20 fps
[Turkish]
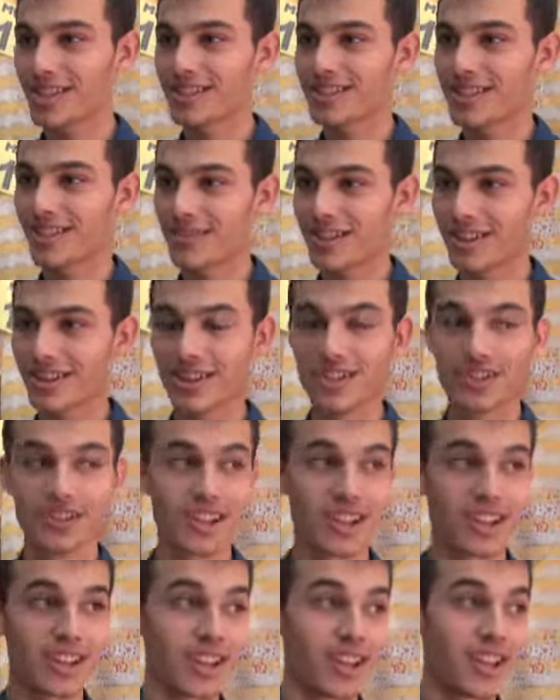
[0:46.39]
Esnaflar da
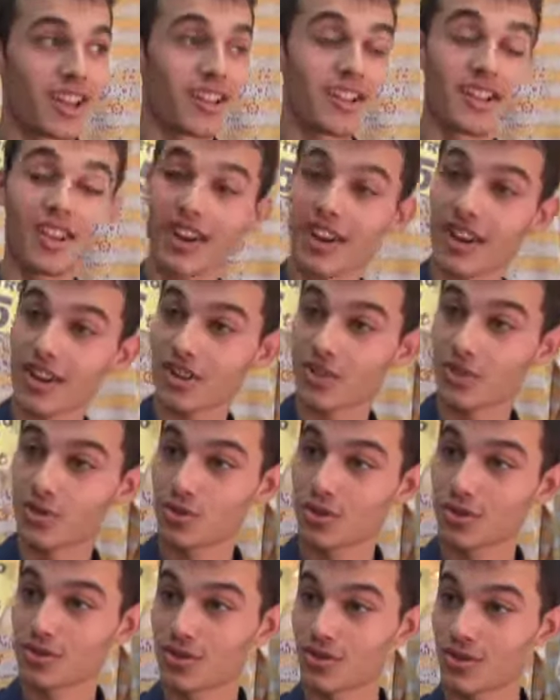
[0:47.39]
işte niye
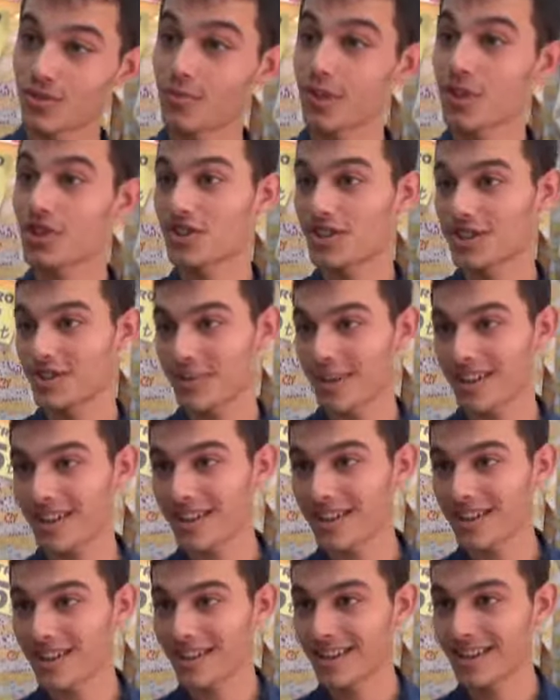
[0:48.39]
karışıyorsunuz başınız
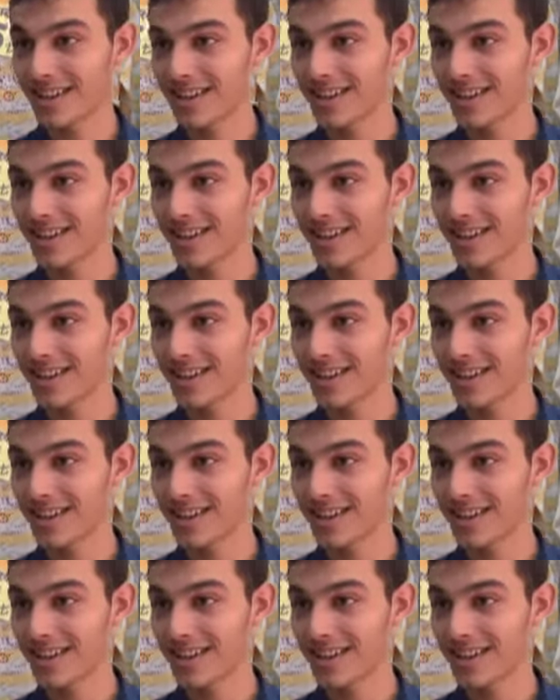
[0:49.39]
bela girer.